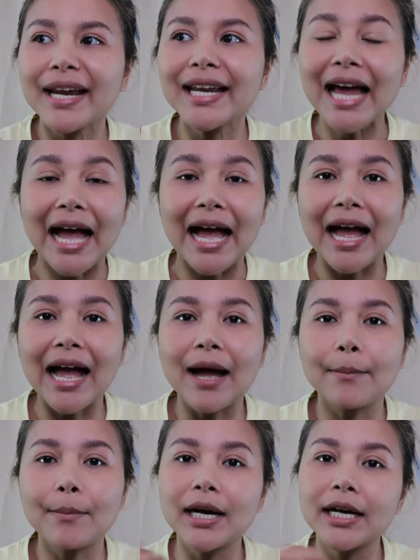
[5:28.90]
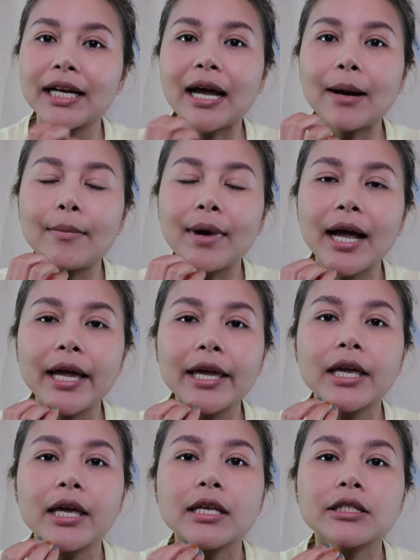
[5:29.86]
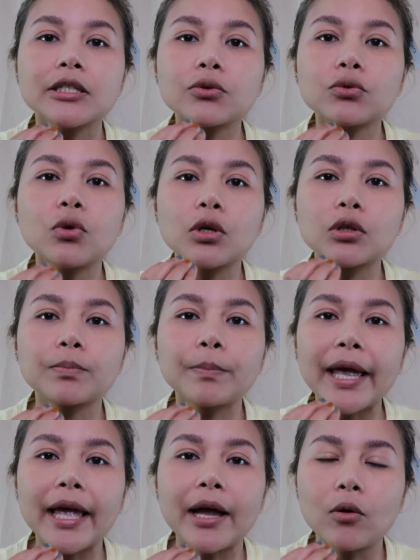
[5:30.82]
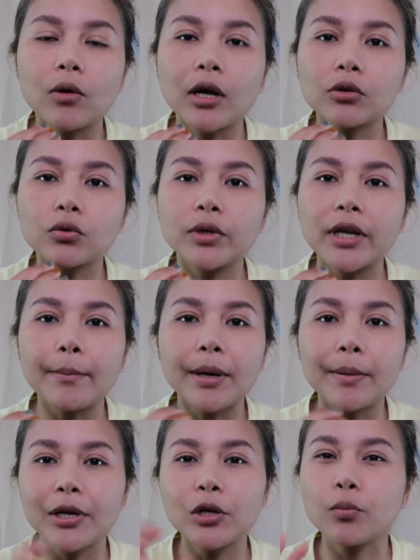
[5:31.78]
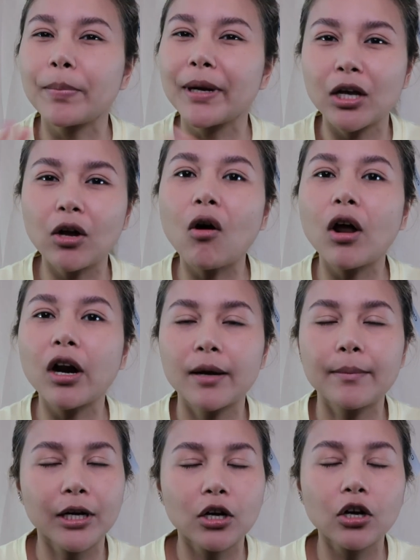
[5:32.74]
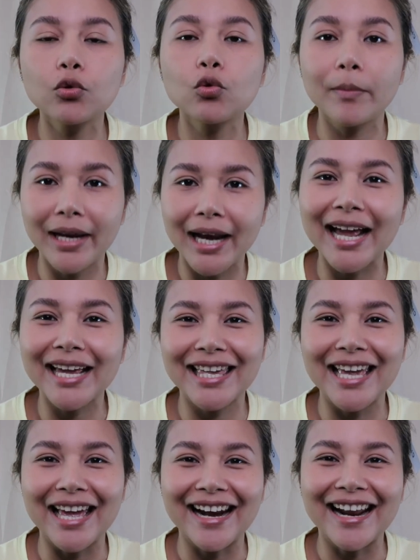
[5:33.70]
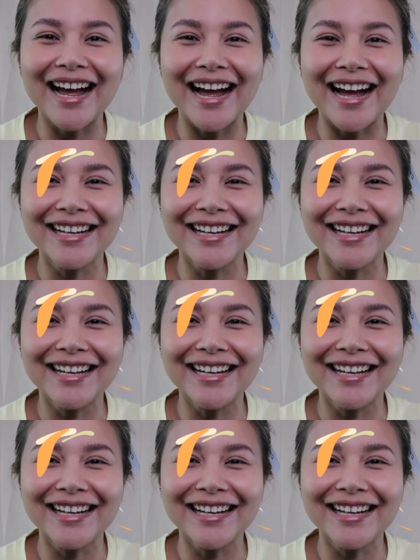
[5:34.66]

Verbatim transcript: ไม่หนา มันเลยทำให้เจ้าตัวแผลของเราตรงเนี้ย มันไม่ดูเป็นก้อนแล้วมันก็ดูไม่น่าเกลียดนะ